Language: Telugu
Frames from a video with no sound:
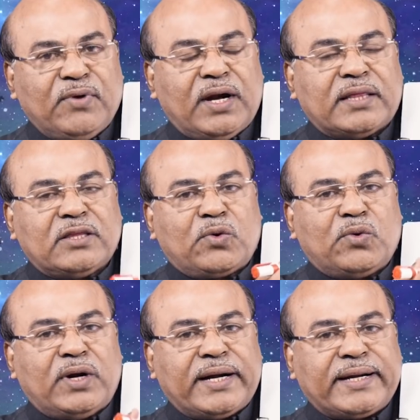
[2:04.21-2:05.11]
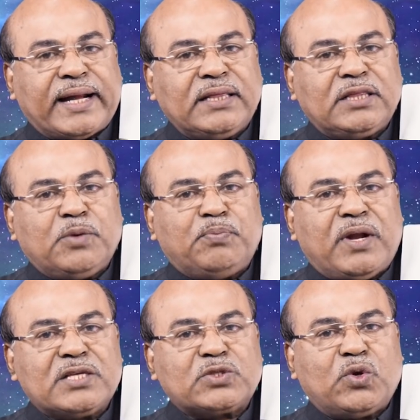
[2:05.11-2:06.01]
వీళ్ళందరూ కూడా టెన్త్
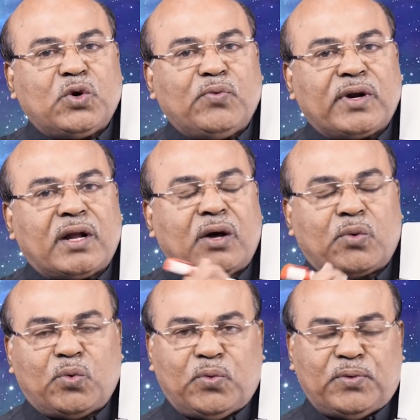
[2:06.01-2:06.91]
ప్లేస్లో ఉన్నారు